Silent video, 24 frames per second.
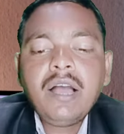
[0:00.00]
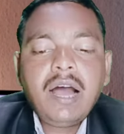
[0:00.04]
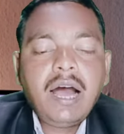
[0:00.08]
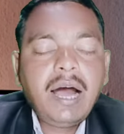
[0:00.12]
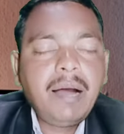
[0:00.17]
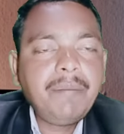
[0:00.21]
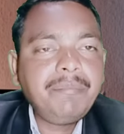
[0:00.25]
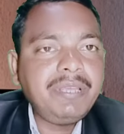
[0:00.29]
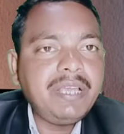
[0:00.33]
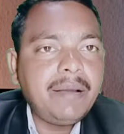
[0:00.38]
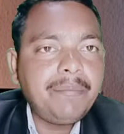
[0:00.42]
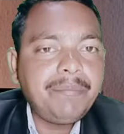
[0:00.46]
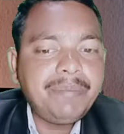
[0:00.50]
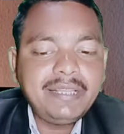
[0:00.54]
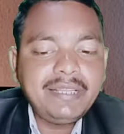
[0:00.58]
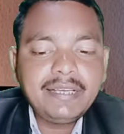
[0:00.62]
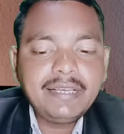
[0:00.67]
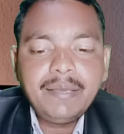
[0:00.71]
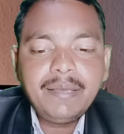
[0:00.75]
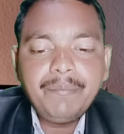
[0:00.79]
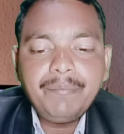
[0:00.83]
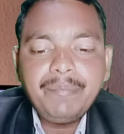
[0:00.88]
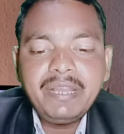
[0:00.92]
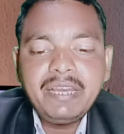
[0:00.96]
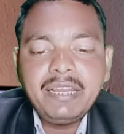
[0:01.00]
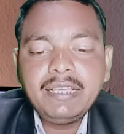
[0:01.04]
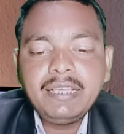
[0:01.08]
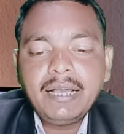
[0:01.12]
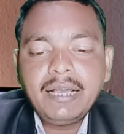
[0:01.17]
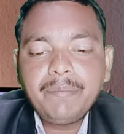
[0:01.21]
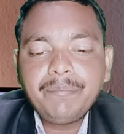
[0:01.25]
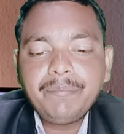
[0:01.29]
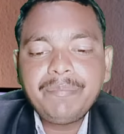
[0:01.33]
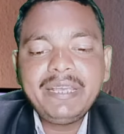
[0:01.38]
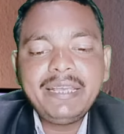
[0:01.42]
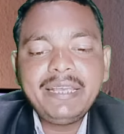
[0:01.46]
अब यहाँ पर देखिए मैंने
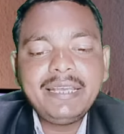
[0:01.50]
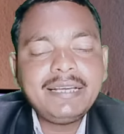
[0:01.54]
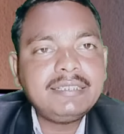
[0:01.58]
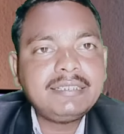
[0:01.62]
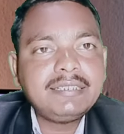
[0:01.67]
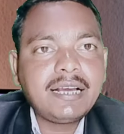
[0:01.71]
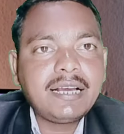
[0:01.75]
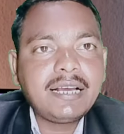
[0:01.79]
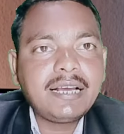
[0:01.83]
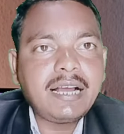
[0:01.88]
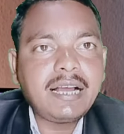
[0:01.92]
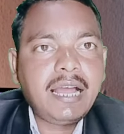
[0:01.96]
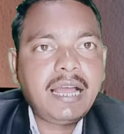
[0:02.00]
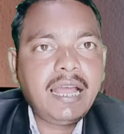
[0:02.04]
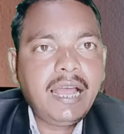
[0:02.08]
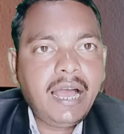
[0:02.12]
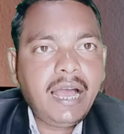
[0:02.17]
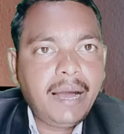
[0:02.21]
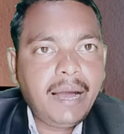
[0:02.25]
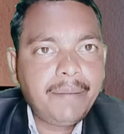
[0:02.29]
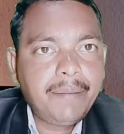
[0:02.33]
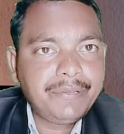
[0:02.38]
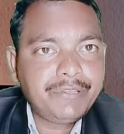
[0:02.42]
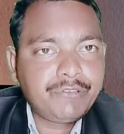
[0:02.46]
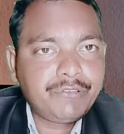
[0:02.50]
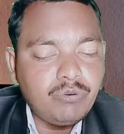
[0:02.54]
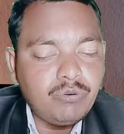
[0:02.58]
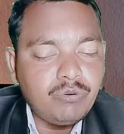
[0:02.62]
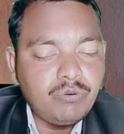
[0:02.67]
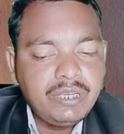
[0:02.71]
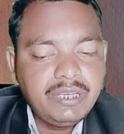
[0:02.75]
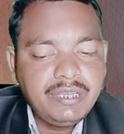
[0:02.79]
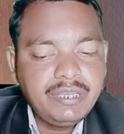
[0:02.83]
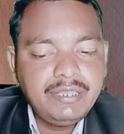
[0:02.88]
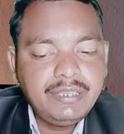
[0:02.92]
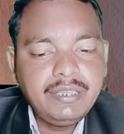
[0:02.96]
यहाँ पर इंग्लिश रखा है आप
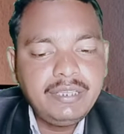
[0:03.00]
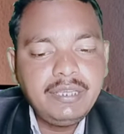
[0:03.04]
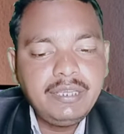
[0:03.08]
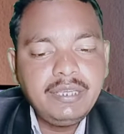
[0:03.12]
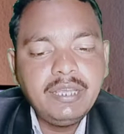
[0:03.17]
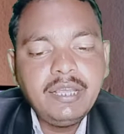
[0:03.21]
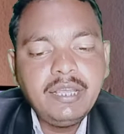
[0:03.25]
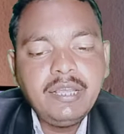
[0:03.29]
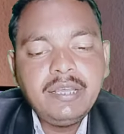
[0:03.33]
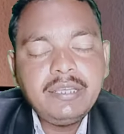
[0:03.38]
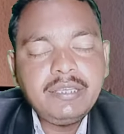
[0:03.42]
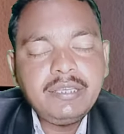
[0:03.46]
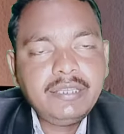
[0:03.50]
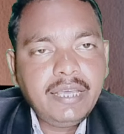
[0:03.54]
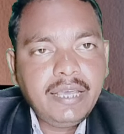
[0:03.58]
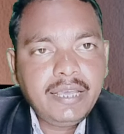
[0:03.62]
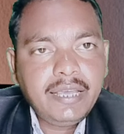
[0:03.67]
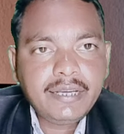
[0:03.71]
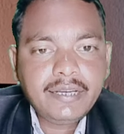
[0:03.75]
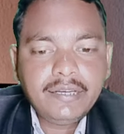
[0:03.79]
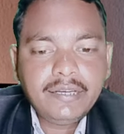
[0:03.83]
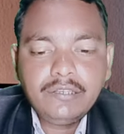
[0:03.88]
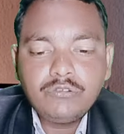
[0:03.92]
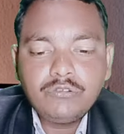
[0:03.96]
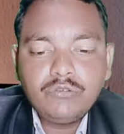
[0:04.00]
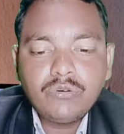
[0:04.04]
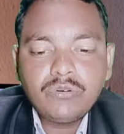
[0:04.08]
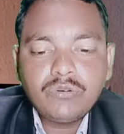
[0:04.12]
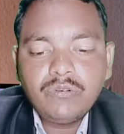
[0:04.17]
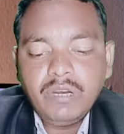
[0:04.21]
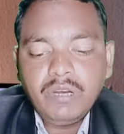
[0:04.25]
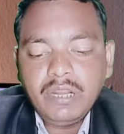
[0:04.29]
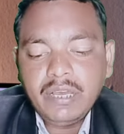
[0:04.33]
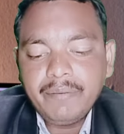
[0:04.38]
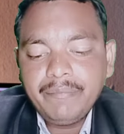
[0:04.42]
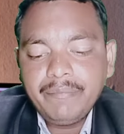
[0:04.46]
इसको हिंदी या इंग्लिश
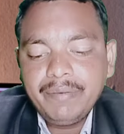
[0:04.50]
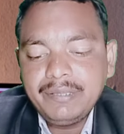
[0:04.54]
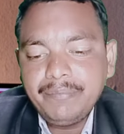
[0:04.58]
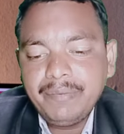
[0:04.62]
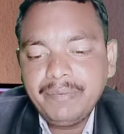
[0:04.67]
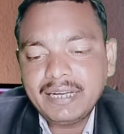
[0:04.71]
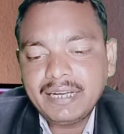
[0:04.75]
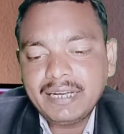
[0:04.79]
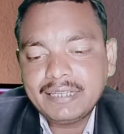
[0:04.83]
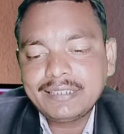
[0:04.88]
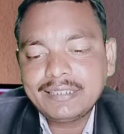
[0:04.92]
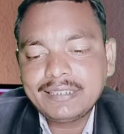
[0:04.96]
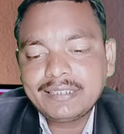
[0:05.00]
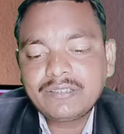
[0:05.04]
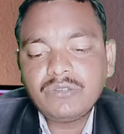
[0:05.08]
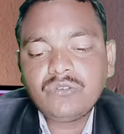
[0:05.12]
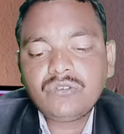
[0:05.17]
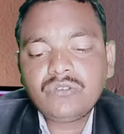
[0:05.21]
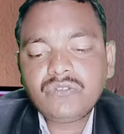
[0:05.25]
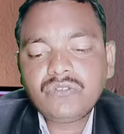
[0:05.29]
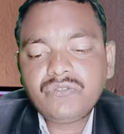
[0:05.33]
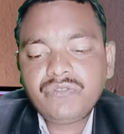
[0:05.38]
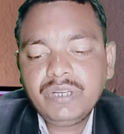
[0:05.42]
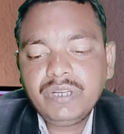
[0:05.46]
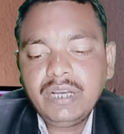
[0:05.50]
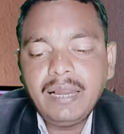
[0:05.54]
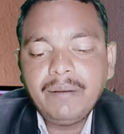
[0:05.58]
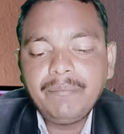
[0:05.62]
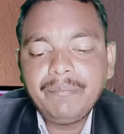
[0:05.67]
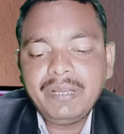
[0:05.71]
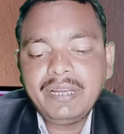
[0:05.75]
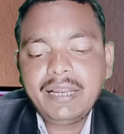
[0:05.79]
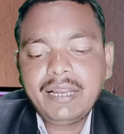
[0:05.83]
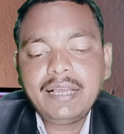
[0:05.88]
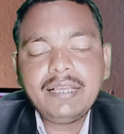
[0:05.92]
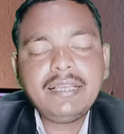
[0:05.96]
दोनों लैंग्वेज में रख सकते हो तो फिलहाल
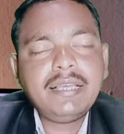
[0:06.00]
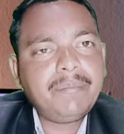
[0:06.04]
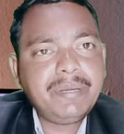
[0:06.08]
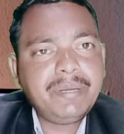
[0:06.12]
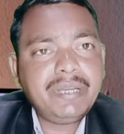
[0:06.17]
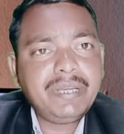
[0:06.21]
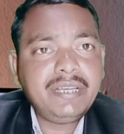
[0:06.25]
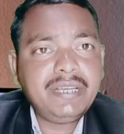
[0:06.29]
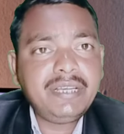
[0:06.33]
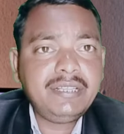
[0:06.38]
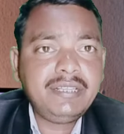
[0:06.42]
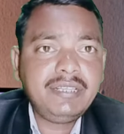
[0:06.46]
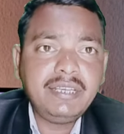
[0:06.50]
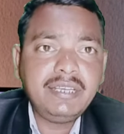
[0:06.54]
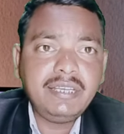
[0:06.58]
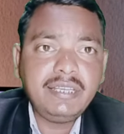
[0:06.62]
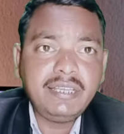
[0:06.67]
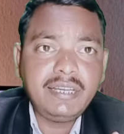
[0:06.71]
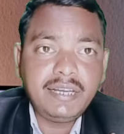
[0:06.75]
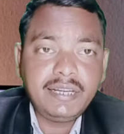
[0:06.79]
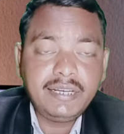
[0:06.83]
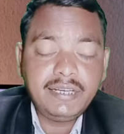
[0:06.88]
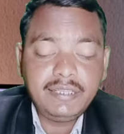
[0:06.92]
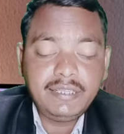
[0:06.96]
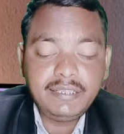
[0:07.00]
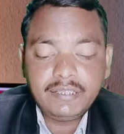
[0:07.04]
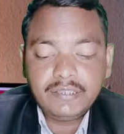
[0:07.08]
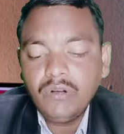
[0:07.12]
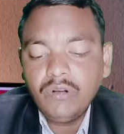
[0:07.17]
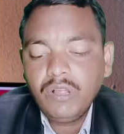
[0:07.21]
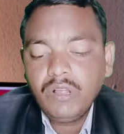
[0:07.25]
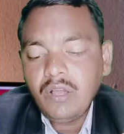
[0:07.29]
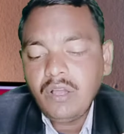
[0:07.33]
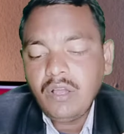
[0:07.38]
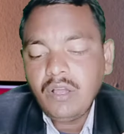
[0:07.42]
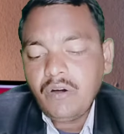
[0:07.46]
मेरा यहाँ पे हिंदी ही रहने
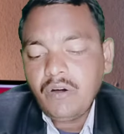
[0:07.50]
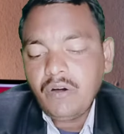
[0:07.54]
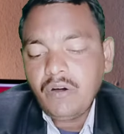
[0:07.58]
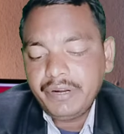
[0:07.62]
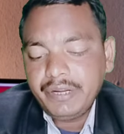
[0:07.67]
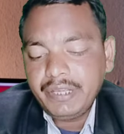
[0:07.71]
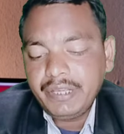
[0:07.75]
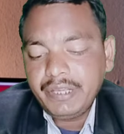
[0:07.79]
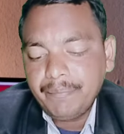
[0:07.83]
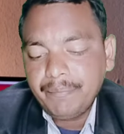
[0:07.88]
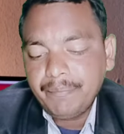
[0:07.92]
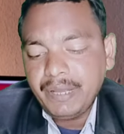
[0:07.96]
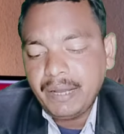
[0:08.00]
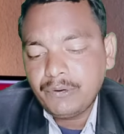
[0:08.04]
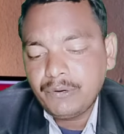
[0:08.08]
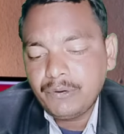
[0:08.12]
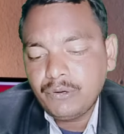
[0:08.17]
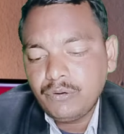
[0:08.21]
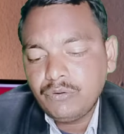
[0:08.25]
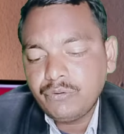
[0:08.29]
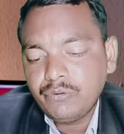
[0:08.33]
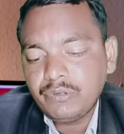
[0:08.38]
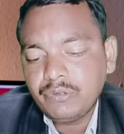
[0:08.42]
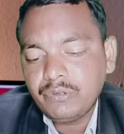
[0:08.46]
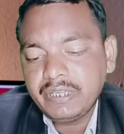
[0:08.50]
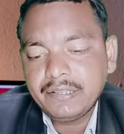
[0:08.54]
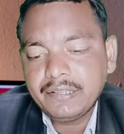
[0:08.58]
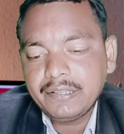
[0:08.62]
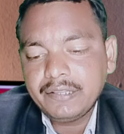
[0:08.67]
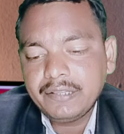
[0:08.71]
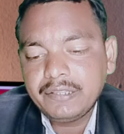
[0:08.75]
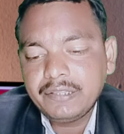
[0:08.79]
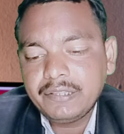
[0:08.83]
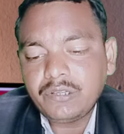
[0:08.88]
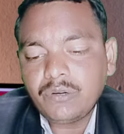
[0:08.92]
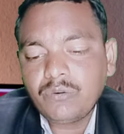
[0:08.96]
देता हूँ और यहाँ पे आप लोगों को
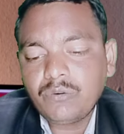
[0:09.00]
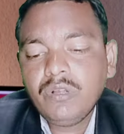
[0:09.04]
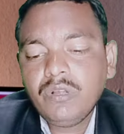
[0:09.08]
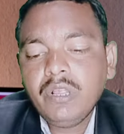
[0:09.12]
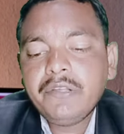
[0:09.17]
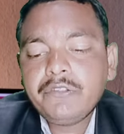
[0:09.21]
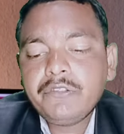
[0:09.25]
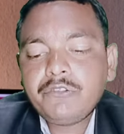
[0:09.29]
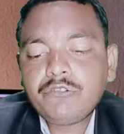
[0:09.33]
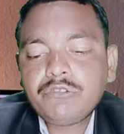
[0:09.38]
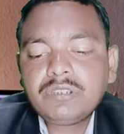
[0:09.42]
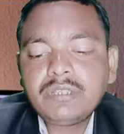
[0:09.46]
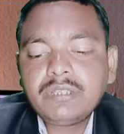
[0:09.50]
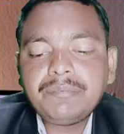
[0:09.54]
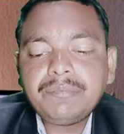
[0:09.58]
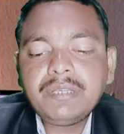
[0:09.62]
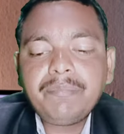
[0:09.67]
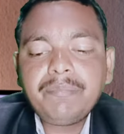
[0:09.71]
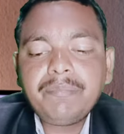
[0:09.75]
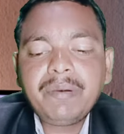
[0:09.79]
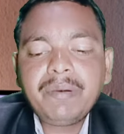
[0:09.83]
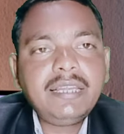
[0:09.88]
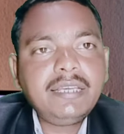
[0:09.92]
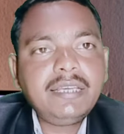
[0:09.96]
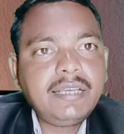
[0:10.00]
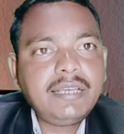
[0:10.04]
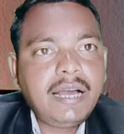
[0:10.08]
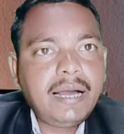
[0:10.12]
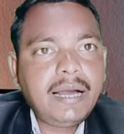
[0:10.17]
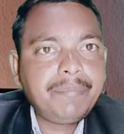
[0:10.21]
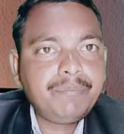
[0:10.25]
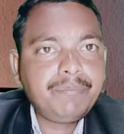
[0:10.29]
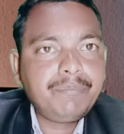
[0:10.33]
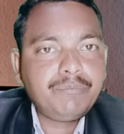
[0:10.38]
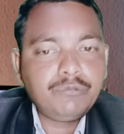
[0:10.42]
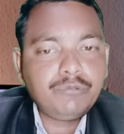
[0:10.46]
दिखा देता हूँ तो सबसे पहले
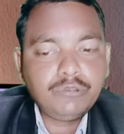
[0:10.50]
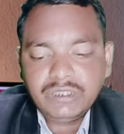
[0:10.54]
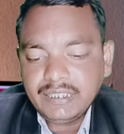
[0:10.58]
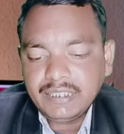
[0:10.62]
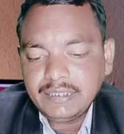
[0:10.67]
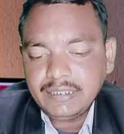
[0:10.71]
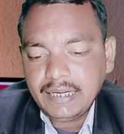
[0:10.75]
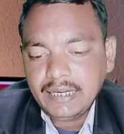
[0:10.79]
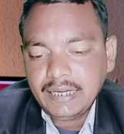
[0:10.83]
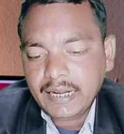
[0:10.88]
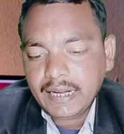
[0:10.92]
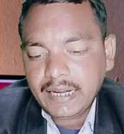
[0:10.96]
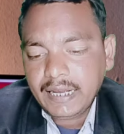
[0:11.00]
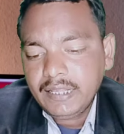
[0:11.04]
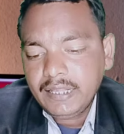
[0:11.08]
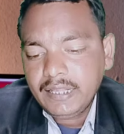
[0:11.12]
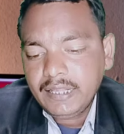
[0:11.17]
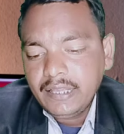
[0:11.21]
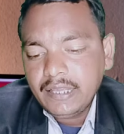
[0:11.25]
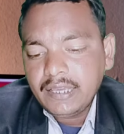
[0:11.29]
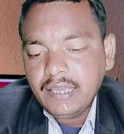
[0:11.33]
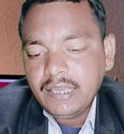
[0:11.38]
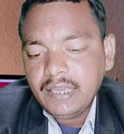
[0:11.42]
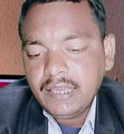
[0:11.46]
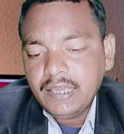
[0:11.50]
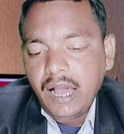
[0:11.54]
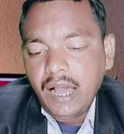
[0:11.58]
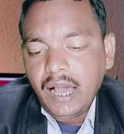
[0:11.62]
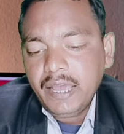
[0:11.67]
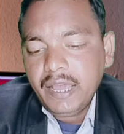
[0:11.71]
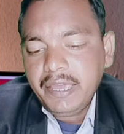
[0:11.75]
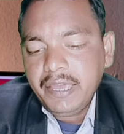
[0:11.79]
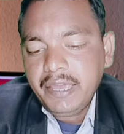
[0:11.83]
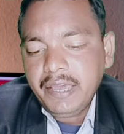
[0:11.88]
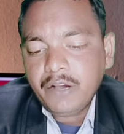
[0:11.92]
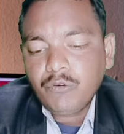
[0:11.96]
यहाँ पे पूछा जा रहा है कि
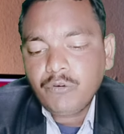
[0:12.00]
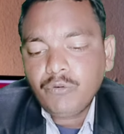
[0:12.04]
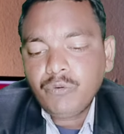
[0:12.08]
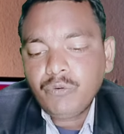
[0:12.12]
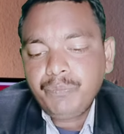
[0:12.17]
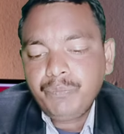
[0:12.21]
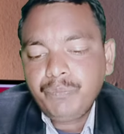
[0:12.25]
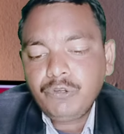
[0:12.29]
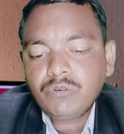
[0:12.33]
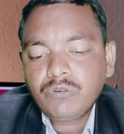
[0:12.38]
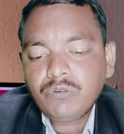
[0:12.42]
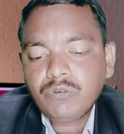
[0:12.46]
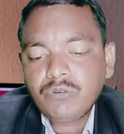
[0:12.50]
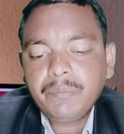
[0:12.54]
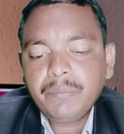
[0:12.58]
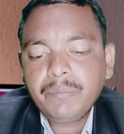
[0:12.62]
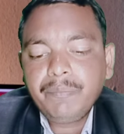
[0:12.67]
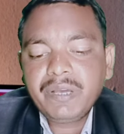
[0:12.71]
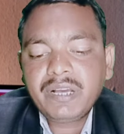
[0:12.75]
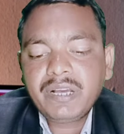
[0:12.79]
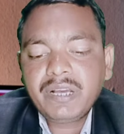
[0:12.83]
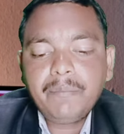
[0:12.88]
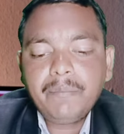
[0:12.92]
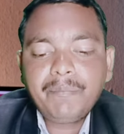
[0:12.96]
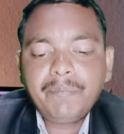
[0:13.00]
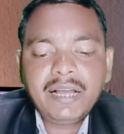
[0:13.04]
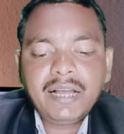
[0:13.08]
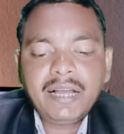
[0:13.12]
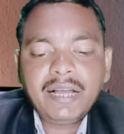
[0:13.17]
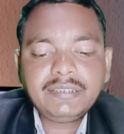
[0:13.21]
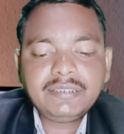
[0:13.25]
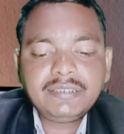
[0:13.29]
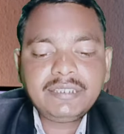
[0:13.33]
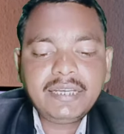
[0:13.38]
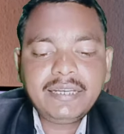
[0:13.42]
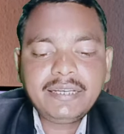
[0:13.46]
एक उपयुक्त विकल्प
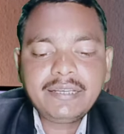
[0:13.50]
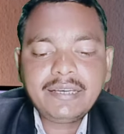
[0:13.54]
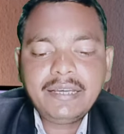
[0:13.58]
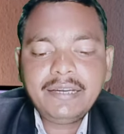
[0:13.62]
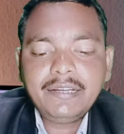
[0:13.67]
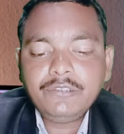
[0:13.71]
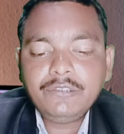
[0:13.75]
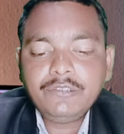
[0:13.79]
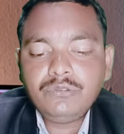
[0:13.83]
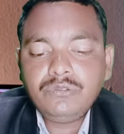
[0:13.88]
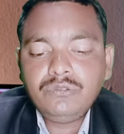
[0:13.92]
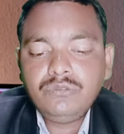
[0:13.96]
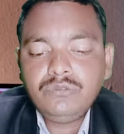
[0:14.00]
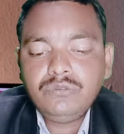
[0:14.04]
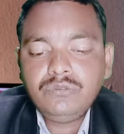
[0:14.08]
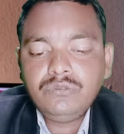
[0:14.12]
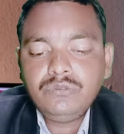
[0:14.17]
का चयन करें